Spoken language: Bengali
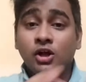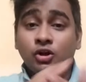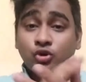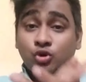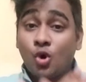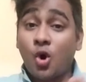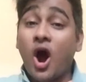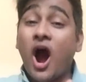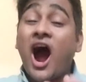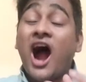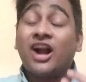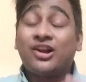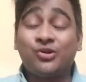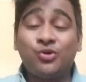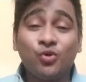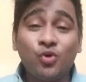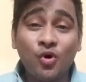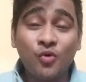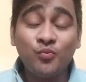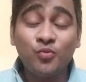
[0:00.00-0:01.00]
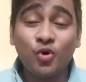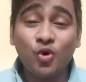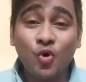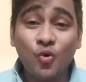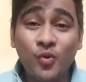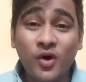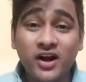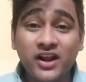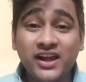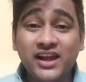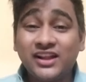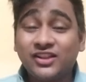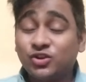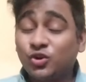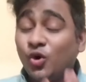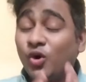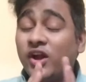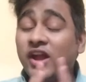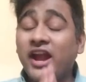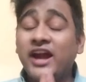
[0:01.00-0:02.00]
তো আঠেরো নম্বর ওভারে তো
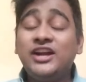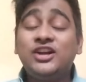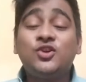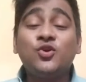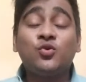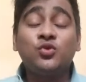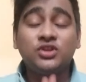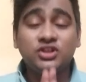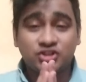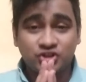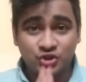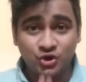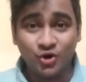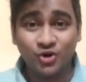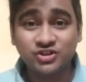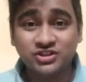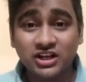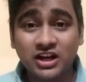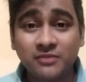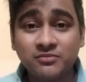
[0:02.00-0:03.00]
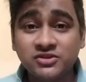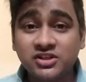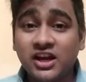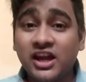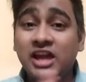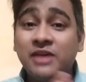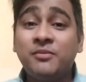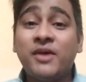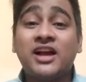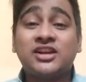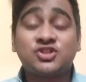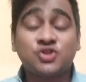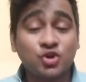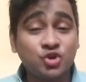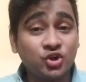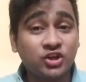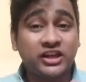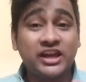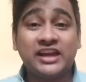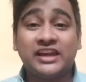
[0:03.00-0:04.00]
এইটুকুনি শিওর ছিলাম যে এই ম্যাচটা হয়তো
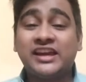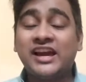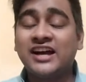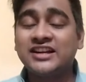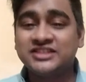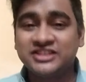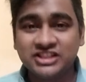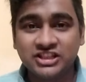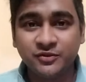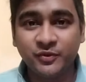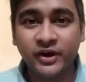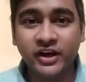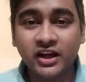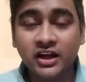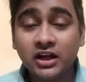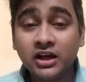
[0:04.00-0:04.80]
কে কে আর জিতবে